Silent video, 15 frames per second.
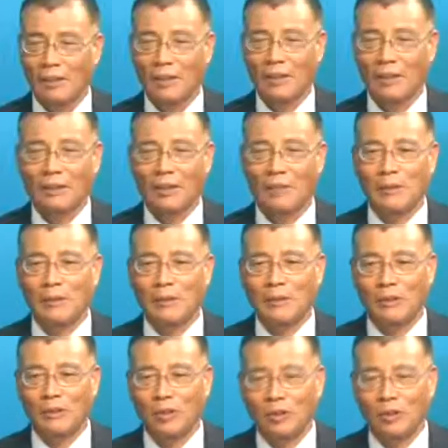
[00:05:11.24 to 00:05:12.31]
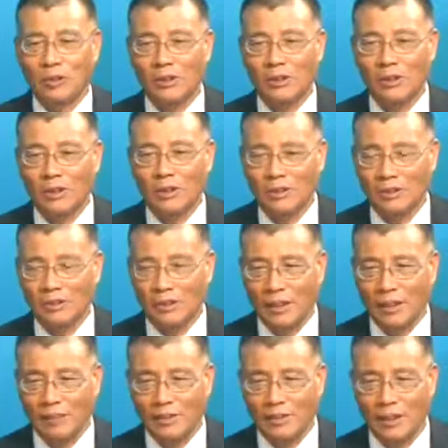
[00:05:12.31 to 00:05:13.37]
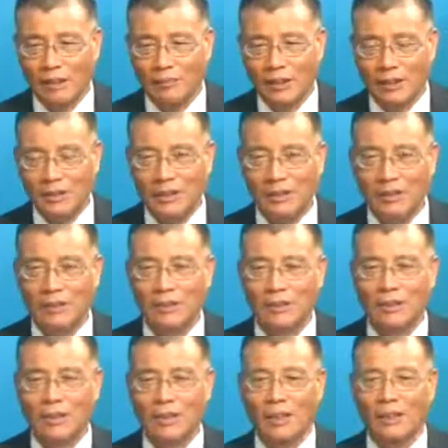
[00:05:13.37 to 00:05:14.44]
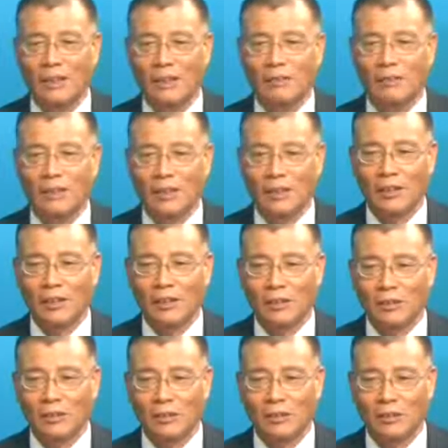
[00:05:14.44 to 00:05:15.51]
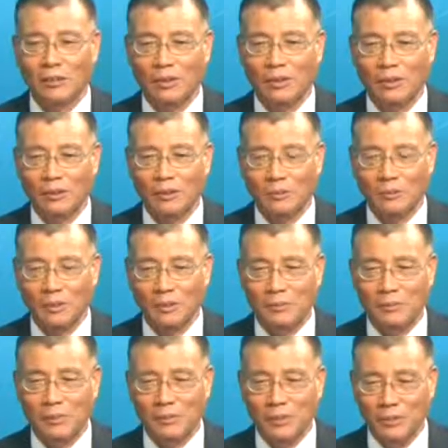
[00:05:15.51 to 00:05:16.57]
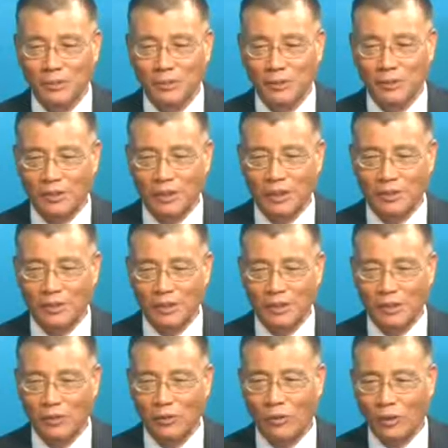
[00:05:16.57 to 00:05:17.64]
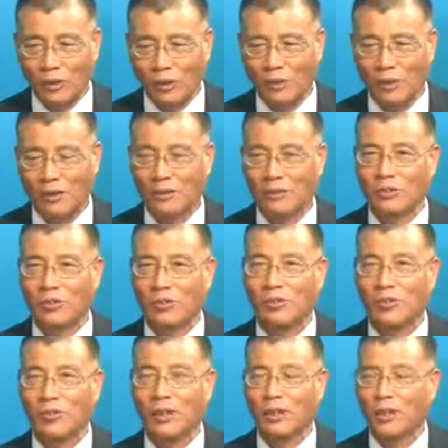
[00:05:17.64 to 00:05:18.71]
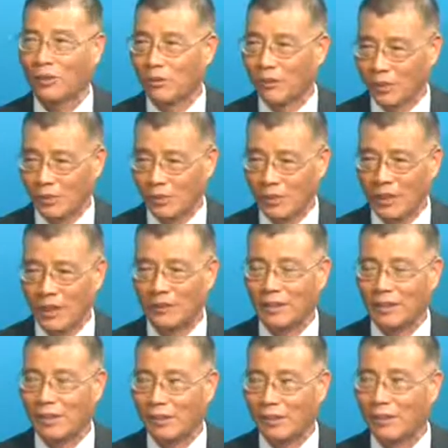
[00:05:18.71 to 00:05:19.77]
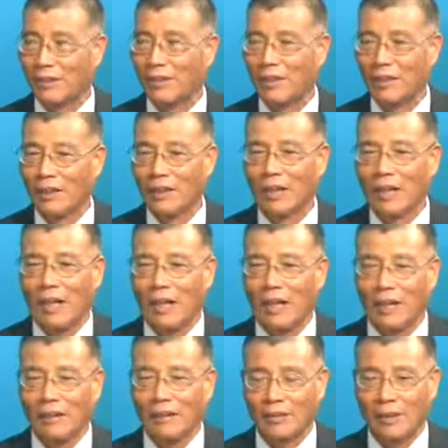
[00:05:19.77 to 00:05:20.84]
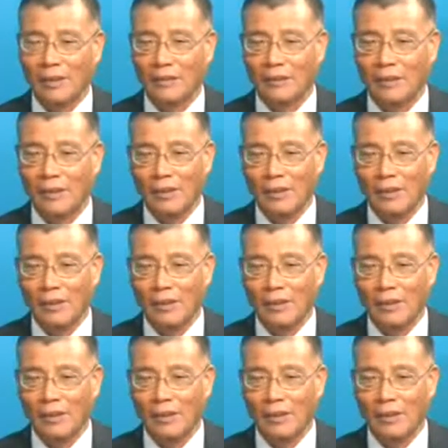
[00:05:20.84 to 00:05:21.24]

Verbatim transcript: 我他们这个投资的人是这样子，他们的资金啊，因为一定要经过这个我们这边有律师，然后在国内呢，中国国内也有律师来审核，啊，来